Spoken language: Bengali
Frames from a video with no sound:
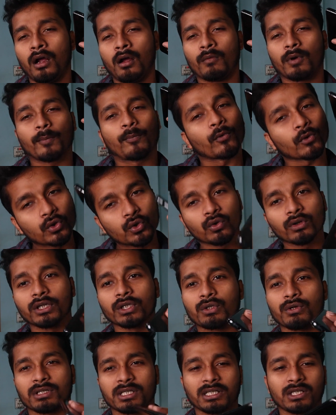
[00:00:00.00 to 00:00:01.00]
মানে প্রচুর
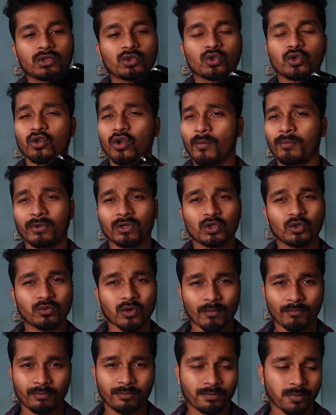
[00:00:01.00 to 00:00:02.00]
কিছু আছে কিছু সব কিছু
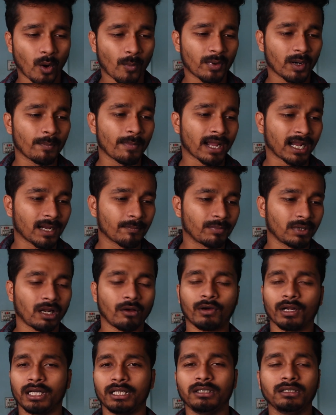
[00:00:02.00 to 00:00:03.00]
সব প্রপার ব্যাকআপ
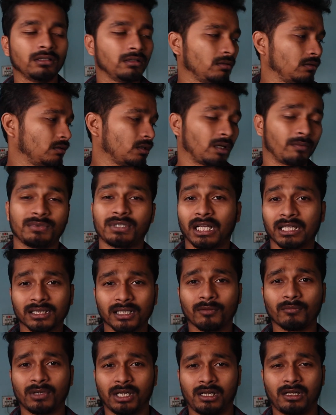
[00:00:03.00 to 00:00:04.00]
নেওয়া নেই আমি
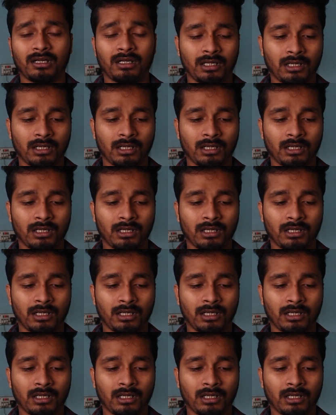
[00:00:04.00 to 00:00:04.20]
জানতাম না